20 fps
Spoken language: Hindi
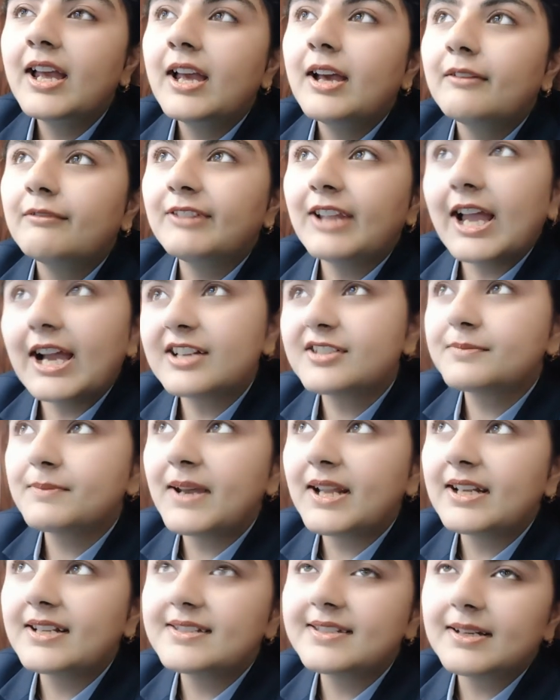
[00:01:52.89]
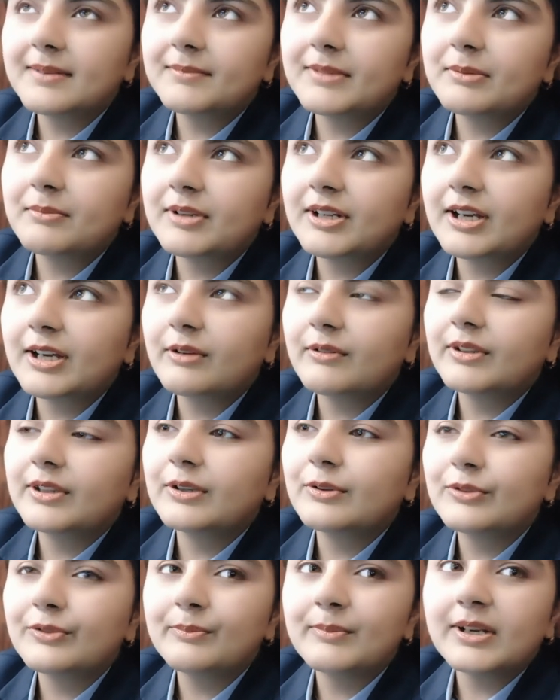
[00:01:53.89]
फ्लैग्स पहले से हमने बनाए हुए थे
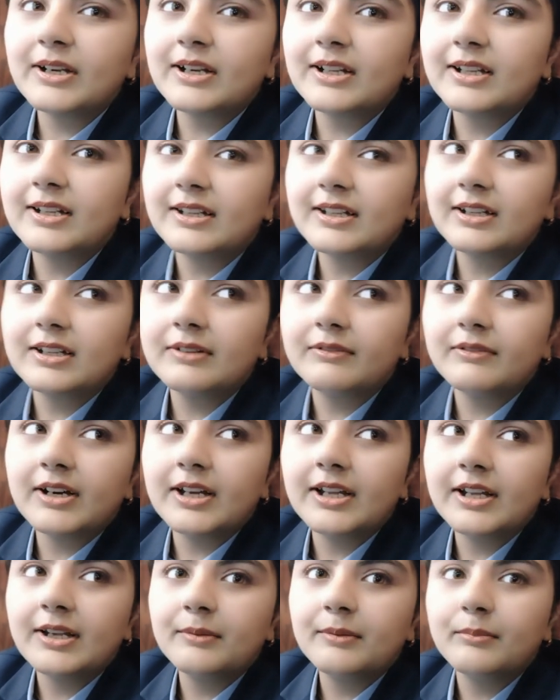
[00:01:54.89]
उसमें कलर करवाए